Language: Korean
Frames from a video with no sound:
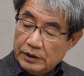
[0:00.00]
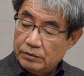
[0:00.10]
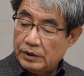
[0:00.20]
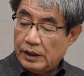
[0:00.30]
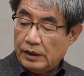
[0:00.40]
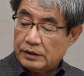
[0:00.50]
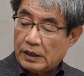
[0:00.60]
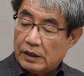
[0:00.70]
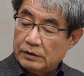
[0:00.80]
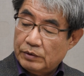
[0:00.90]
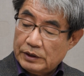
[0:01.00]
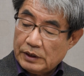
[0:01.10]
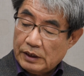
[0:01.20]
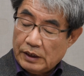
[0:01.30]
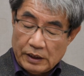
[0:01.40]
미국의 작은
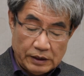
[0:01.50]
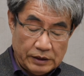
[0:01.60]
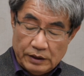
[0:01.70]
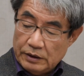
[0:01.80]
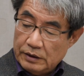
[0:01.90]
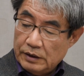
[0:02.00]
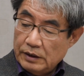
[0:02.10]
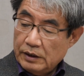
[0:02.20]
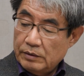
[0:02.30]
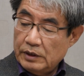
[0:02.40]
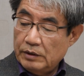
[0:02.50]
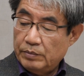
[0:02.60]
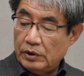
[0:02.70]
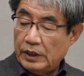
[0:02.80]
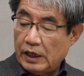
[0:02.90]
회사가 이, 이
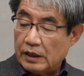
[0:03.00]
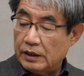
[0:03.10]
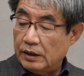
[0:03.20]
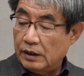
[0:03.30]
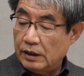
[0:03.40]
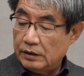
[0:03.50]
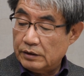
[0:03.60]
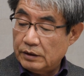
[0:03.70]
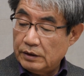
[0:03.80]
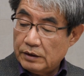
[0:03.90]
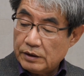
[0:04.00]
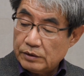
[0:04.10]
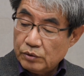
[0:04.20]
폴리아크릴레이트를 이렇게